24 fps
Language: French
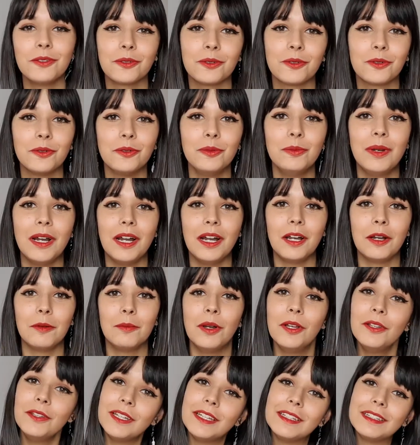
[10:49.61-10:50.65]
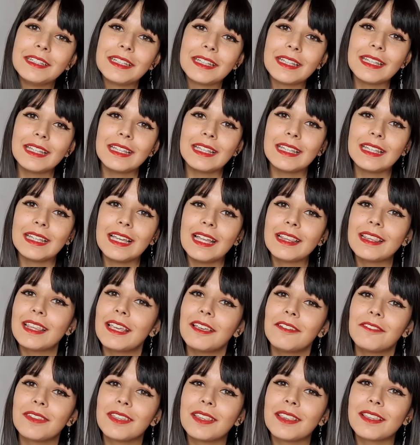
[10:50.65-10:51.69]
Du coup, bah, bonne année et à
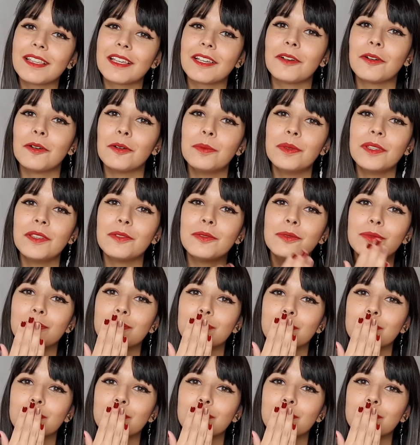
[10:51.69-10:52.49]
très vite. Gros bisous.